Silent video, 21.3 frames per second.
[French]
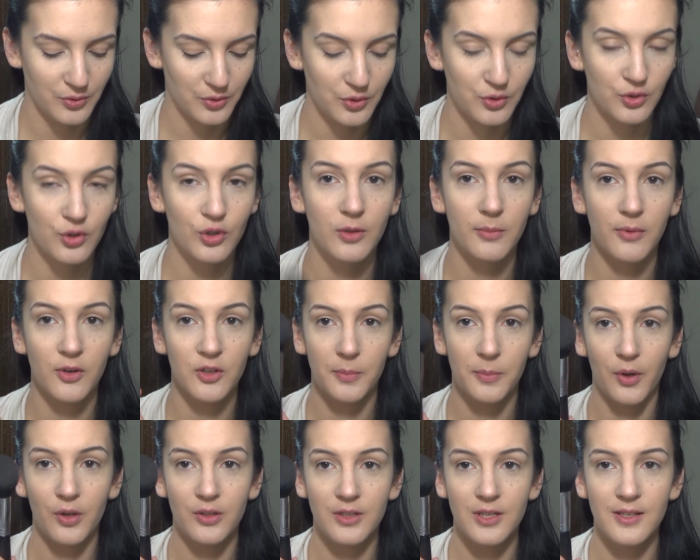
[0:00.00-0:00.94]
Je commence
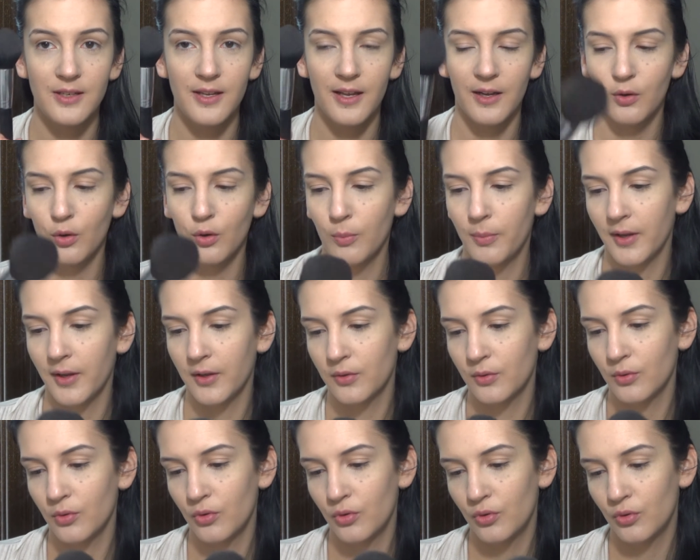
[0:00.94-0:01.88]
par utiliser un gros
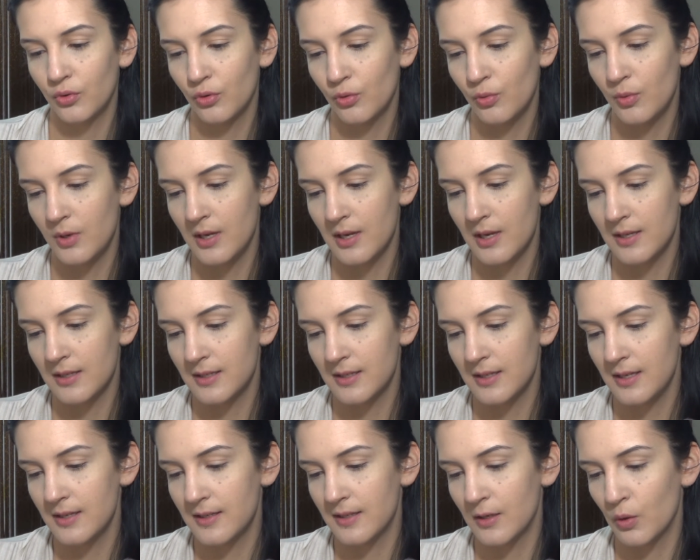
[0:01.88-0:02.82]
pinceau,
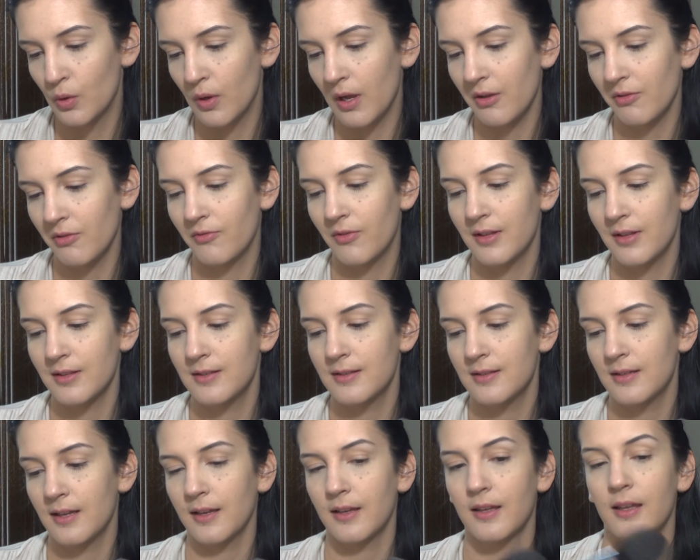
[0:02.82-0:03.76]
celui-ci c'est le
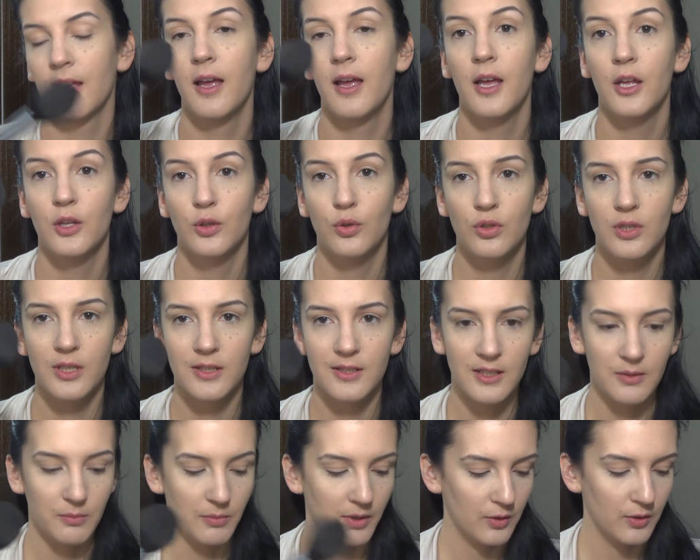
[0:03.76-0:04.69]
F25 de chez
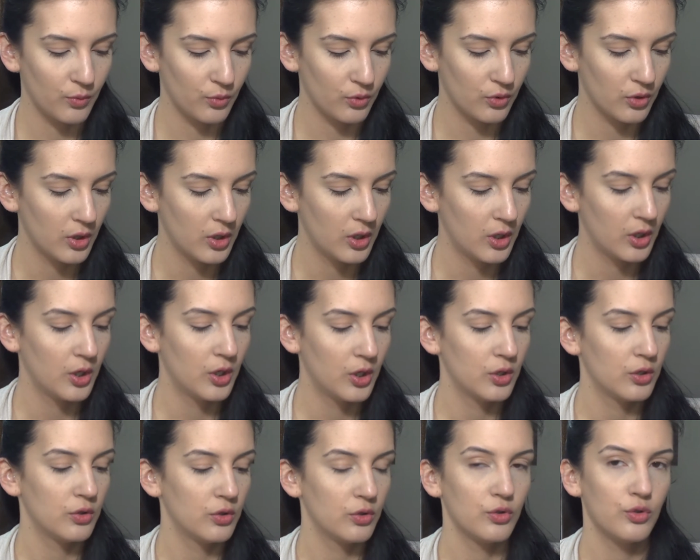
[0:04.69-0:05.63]
Sigma. Donc
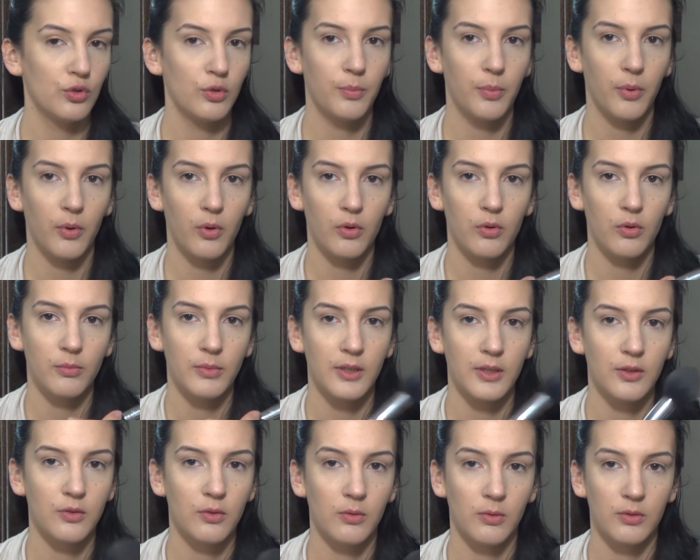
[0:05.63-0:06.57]
je prends bien
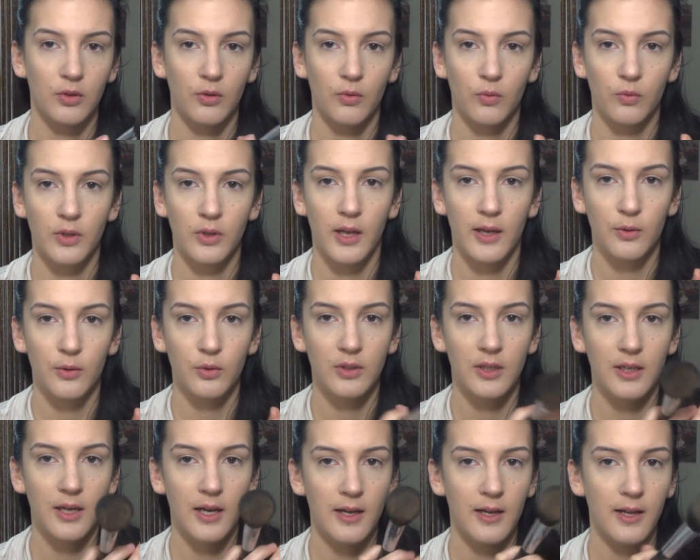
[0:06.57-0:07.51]
sûr, parce qu'on a un
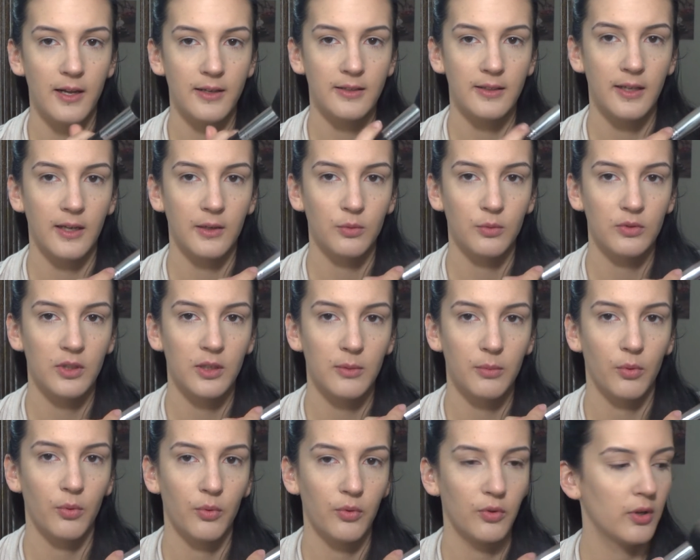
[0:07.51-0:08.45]
côté highlight et un côté
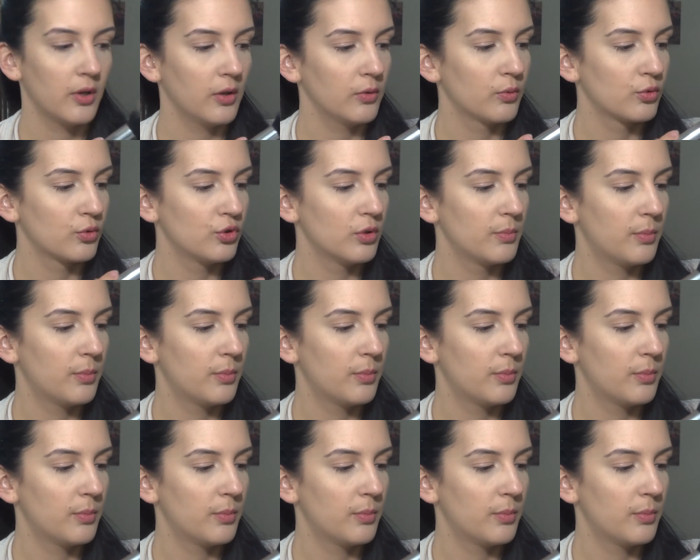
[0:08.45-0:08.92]
bronzer, donc je